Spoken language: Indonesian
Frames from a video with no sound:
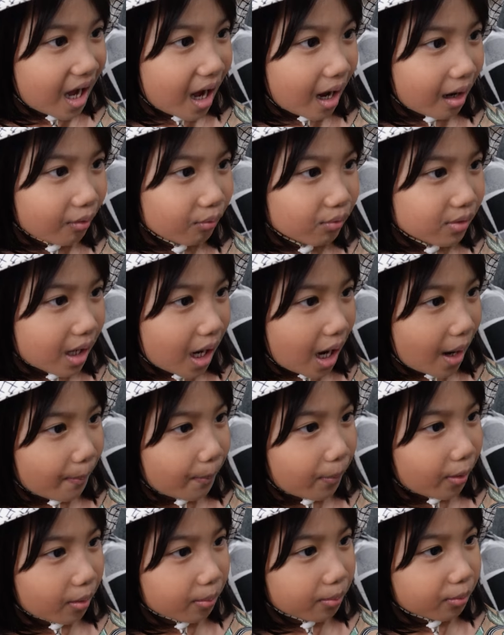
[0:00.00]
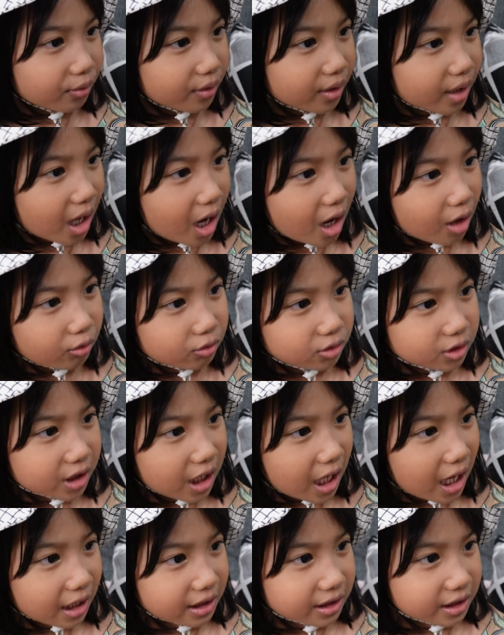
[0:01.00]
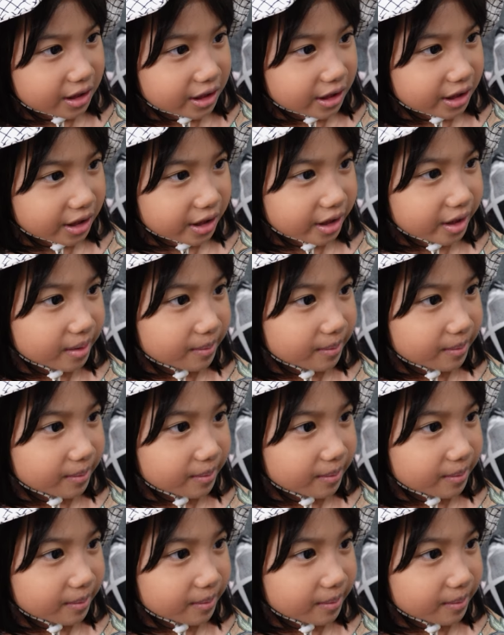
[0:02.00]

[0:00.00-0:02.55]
Aku kapok Bunda, aku janji.